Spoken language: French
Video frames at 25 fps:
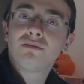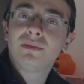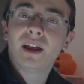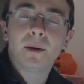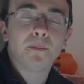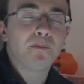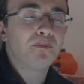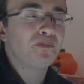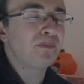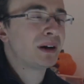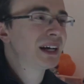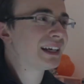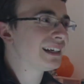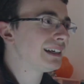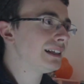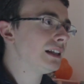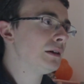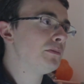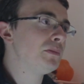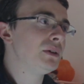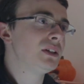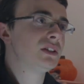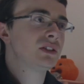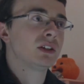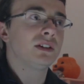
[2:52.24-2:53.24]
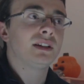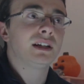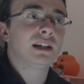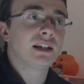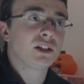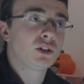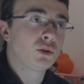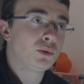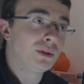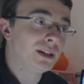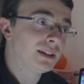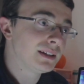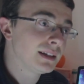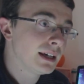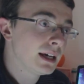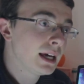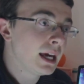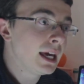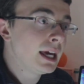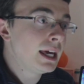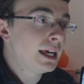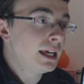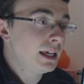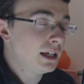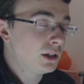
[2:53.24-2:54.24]
d'un paquet d'épisodes à la suite
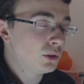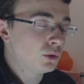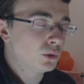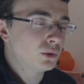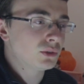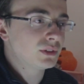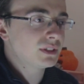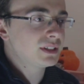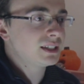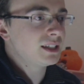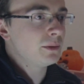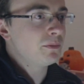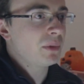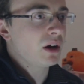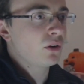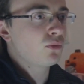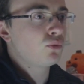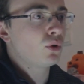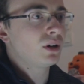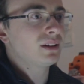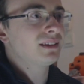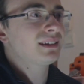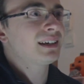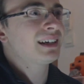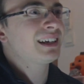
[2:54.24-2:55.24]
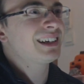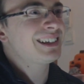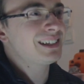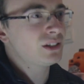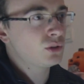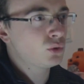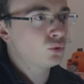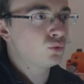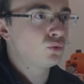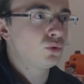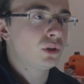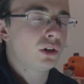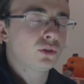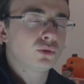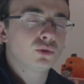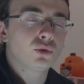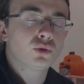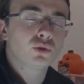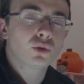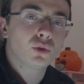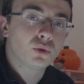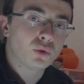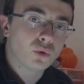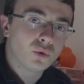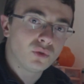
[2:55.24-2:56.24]
et que c'est parfois très saoulant de
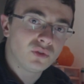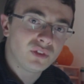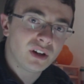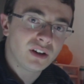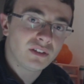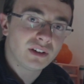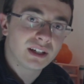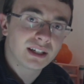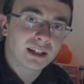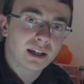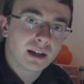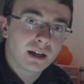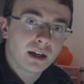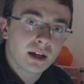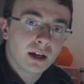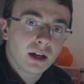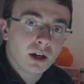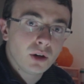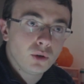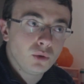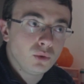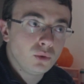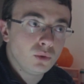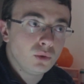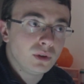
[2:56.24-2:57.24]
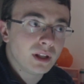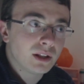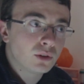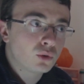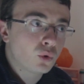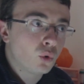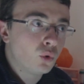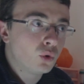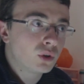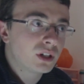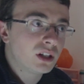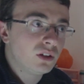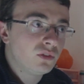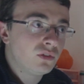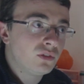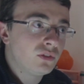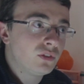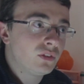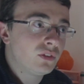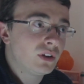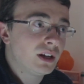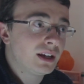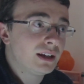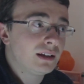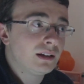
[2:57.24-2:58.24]
se retrouver avec une intro qui
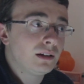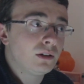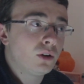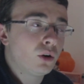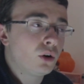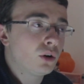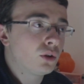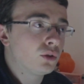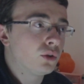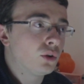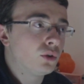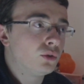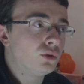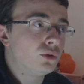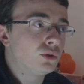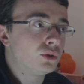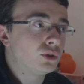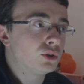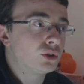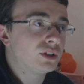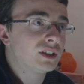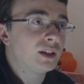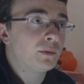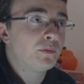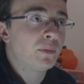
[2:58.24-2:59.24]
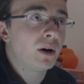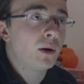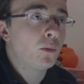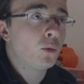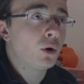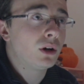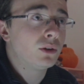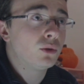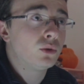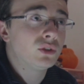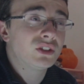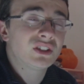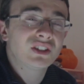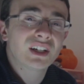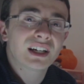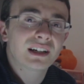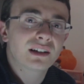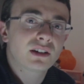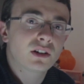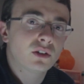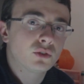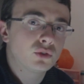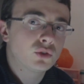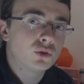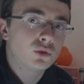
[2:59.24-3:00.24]
fait l'ordre de, je sais pas moi, de
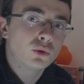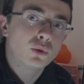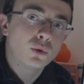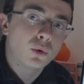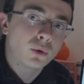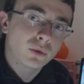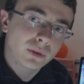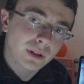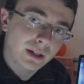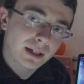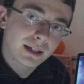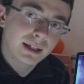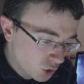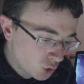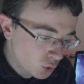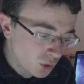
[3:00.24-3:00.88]
50 secondes.